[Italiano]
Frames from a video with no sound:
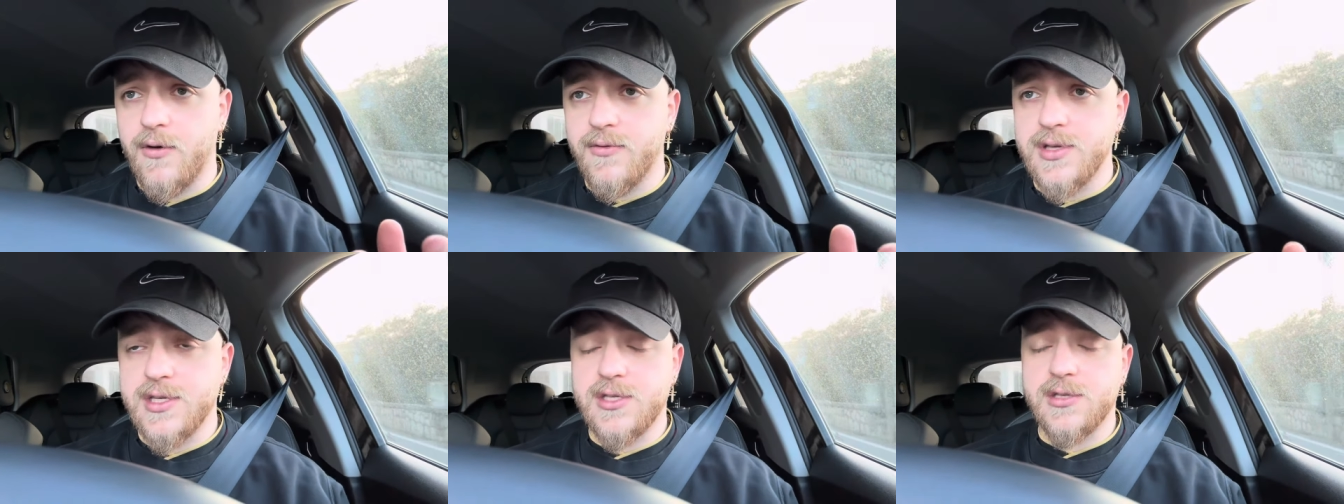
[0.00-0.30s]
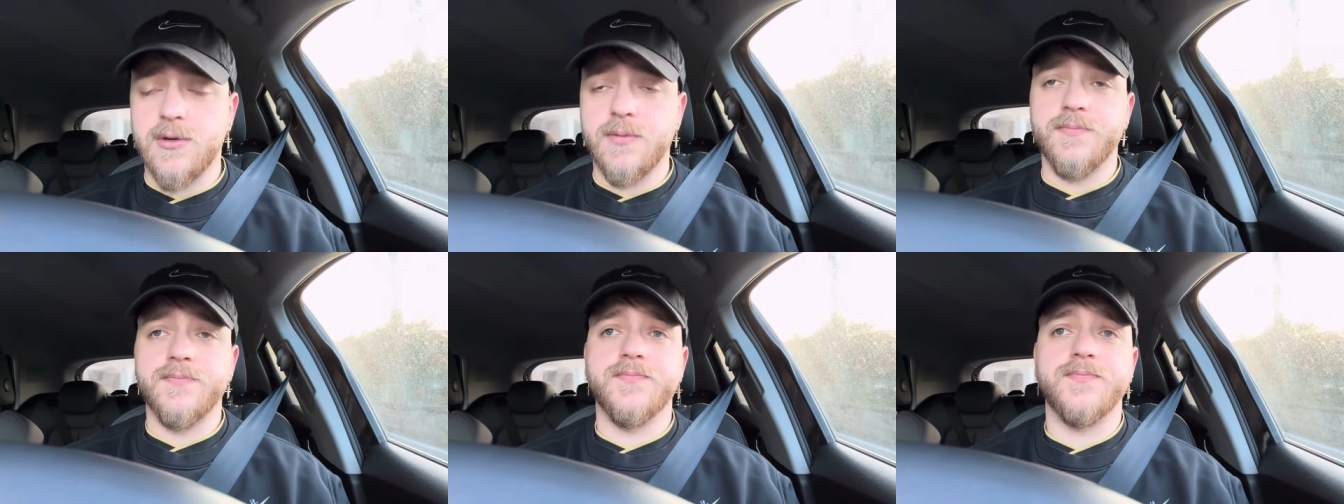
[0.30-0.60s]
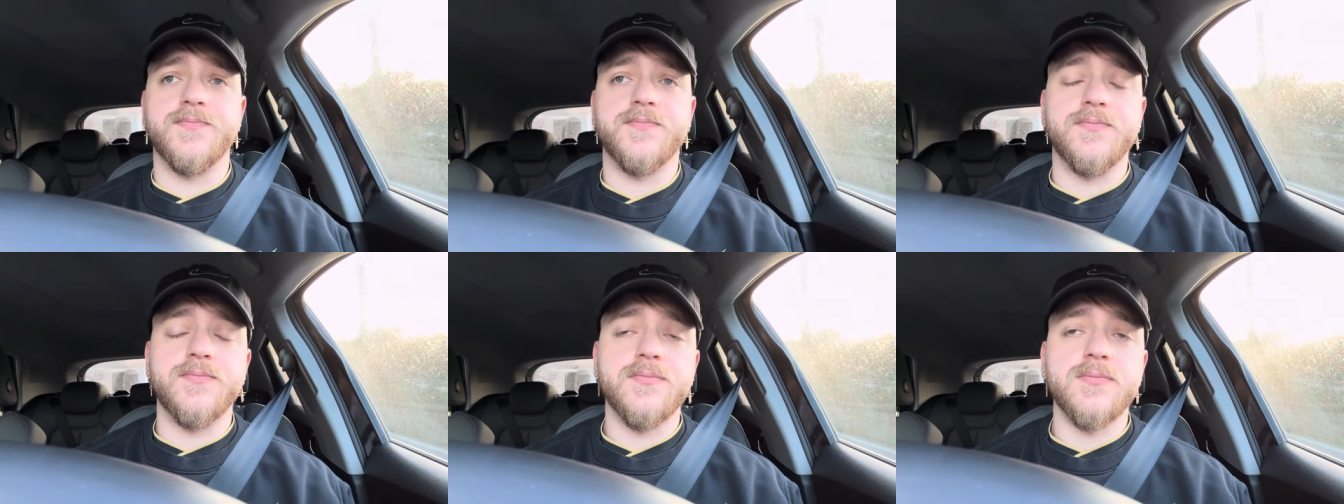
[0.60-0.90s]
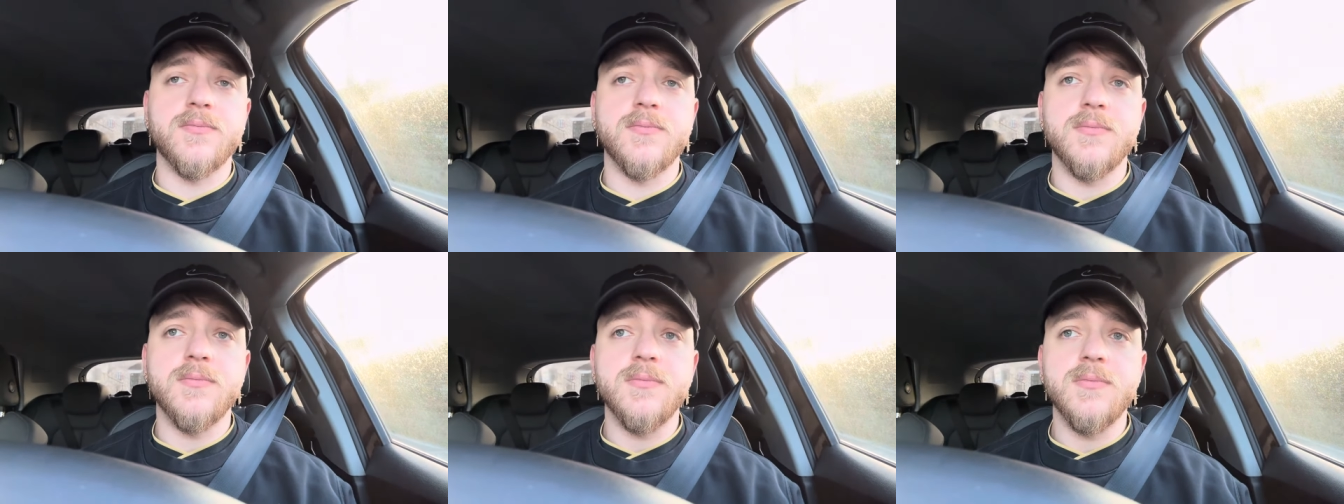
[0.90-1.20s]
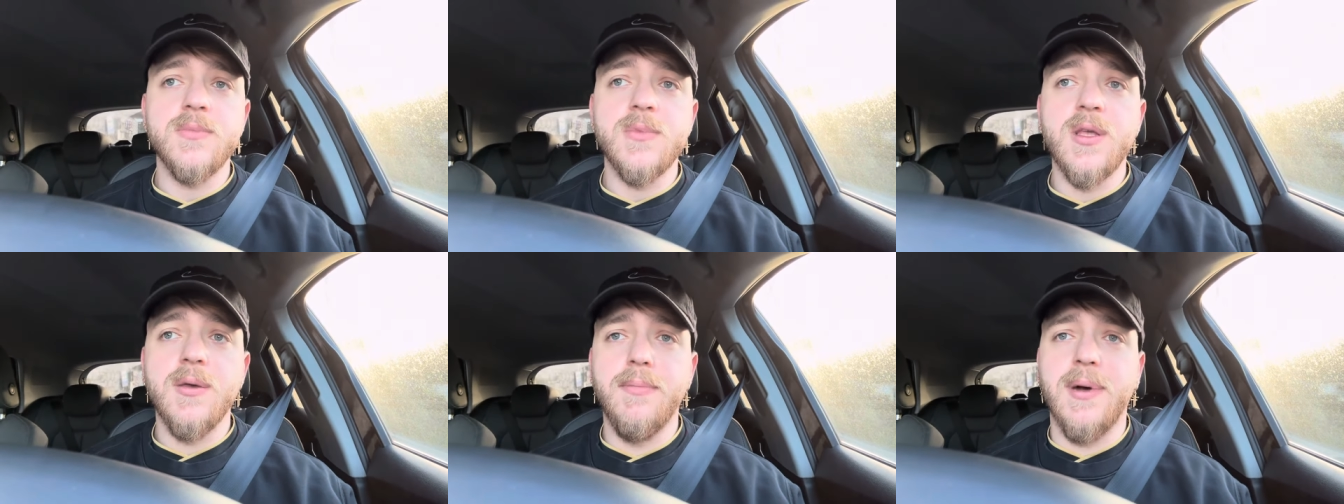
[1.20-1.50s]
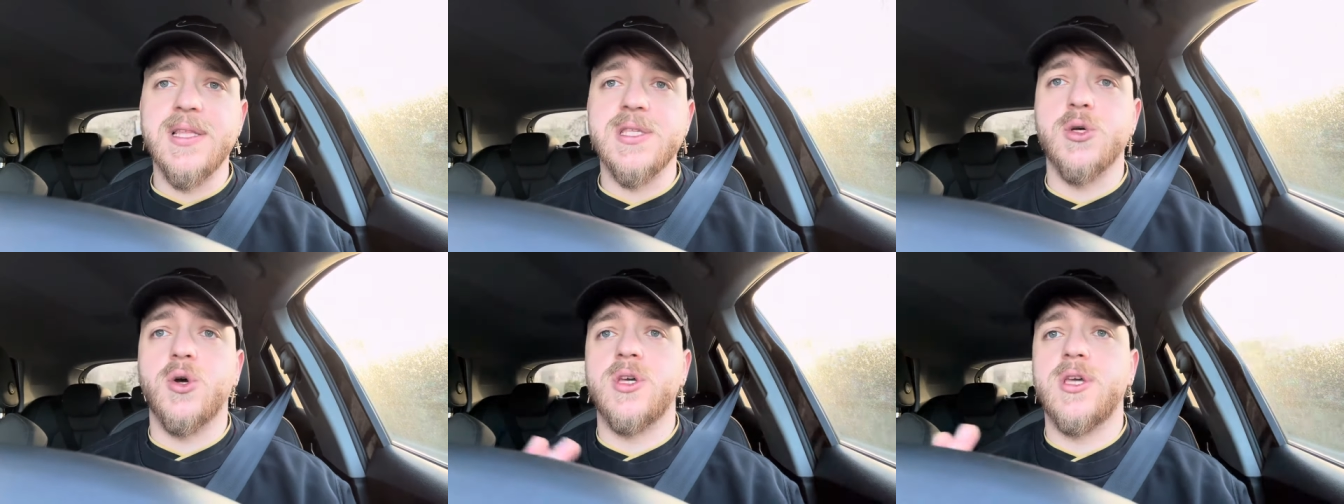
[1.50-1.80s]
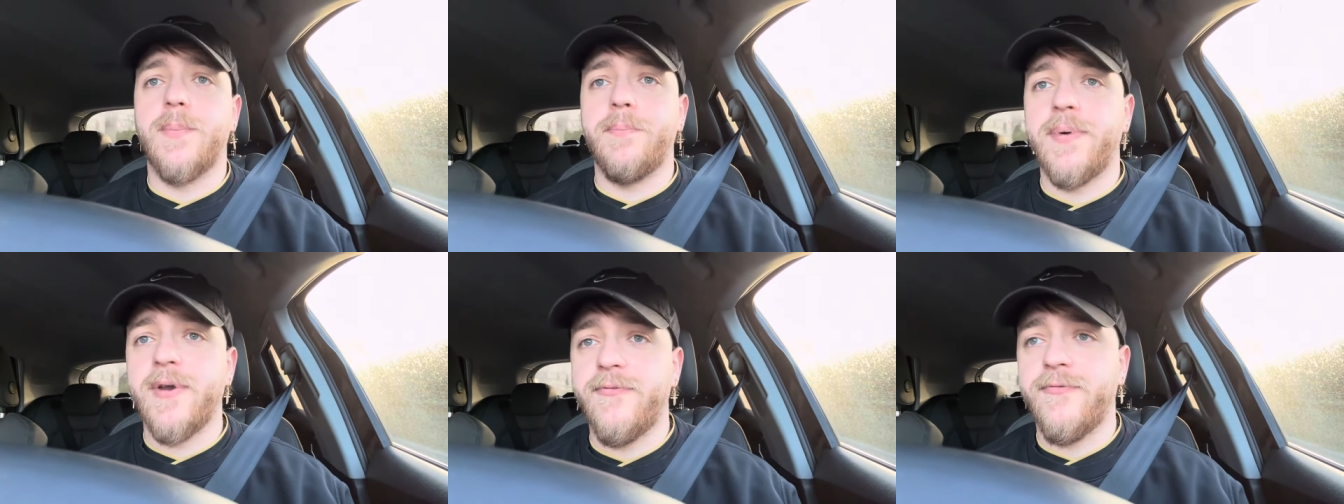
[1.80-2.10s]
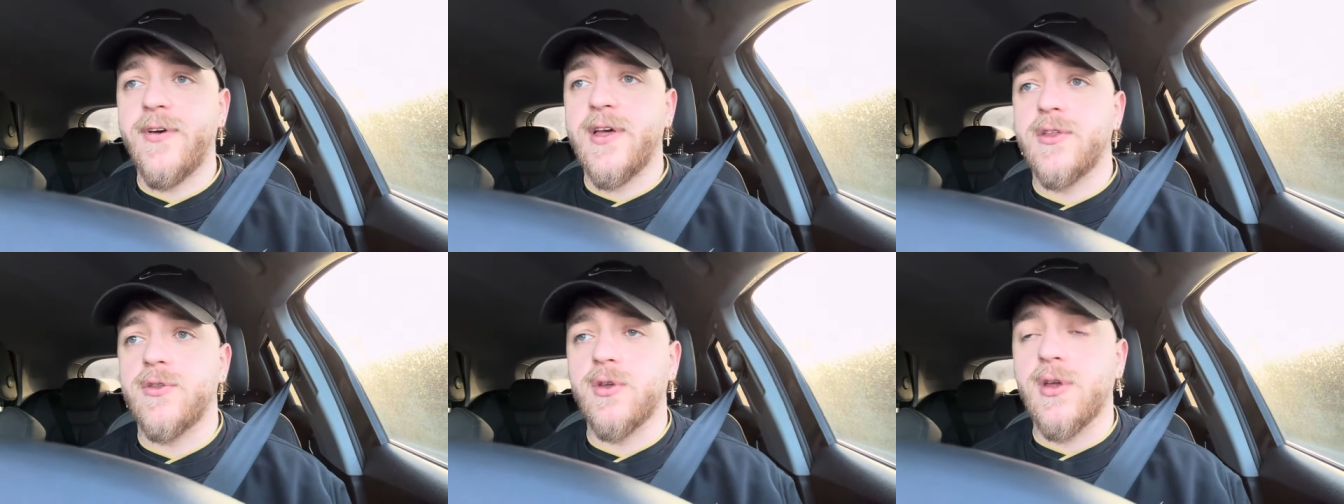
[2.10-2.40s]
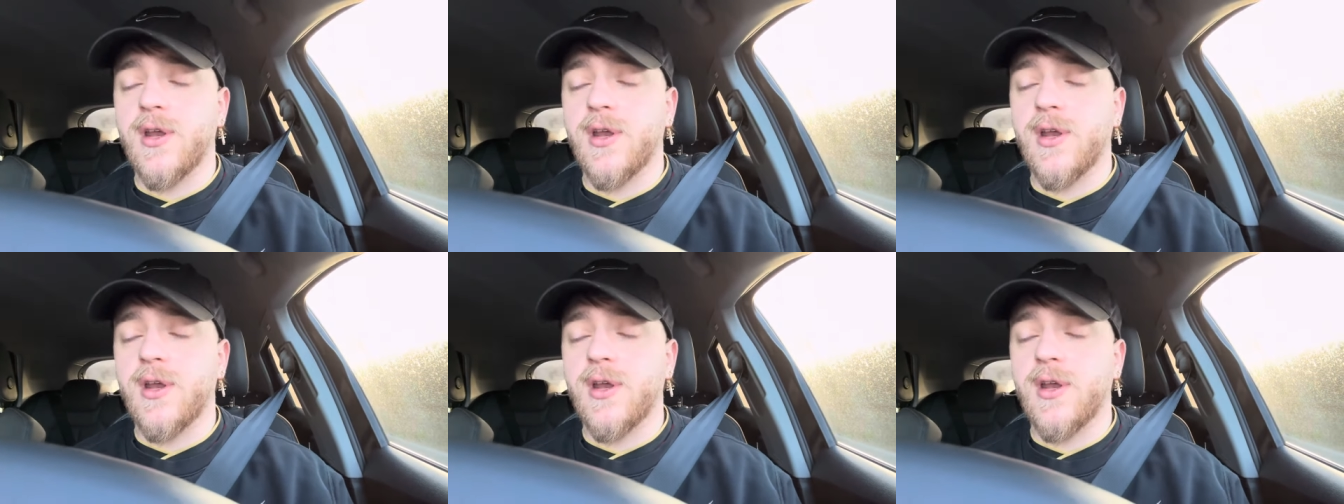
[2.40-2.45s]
visto. Mazzocchi è perfetto,